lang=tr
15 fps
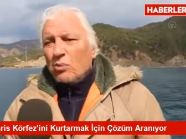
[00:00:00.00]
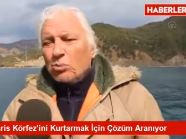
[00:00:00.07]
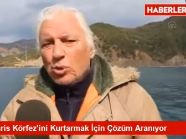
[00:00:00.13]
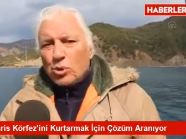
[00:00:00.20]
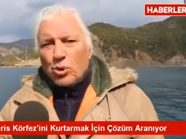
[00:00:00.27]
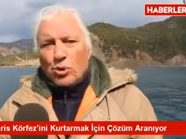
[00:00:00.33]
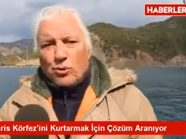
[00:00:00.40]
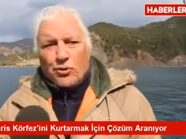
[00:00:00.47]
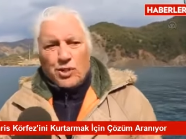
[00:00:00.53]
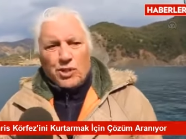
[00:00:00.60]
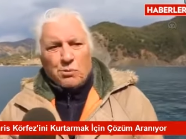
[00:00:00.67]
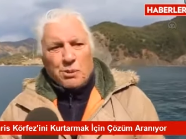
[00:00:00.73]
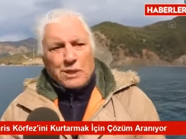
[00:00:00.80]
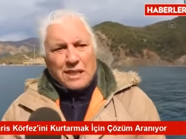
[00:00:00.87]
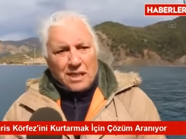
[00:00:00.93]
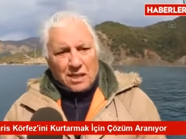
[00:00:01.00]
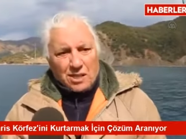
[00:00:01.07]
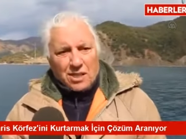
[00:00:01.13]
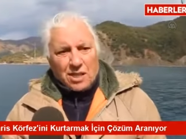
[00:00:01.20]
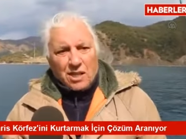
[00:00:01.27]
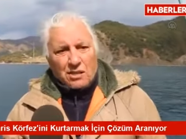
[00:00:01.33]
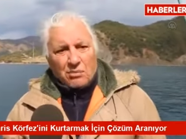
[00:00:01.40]
Bu körfez
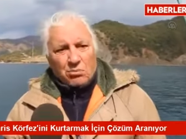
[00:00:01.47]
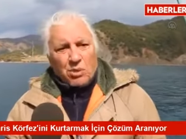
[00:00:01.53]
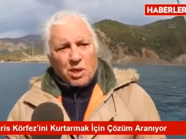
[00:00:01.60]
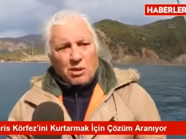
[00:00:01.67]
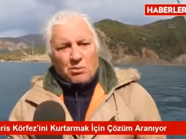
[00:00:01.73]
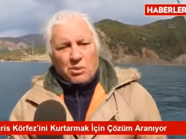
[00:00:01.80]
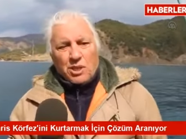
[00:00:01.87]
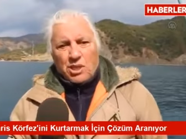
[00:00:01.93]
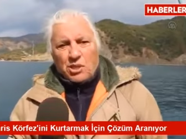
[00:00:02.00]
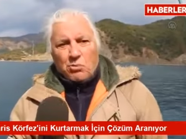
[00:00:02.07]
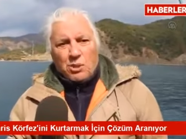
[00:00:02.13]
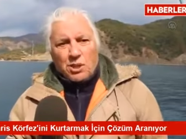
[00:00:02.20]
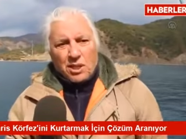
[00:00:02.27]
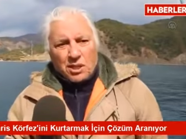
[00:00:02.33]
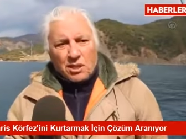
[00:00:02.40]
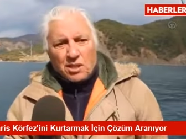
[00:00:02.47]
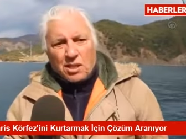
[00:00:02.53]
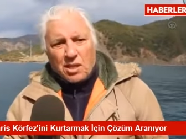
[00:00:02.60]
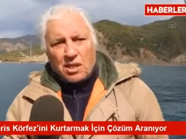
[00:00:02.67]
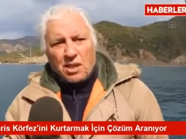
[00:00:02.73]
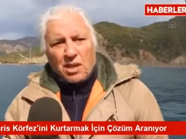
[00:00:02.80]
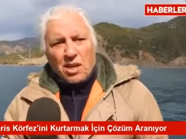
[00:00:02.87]
biterse, Marmaris
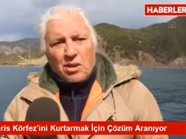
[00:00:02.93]
biterse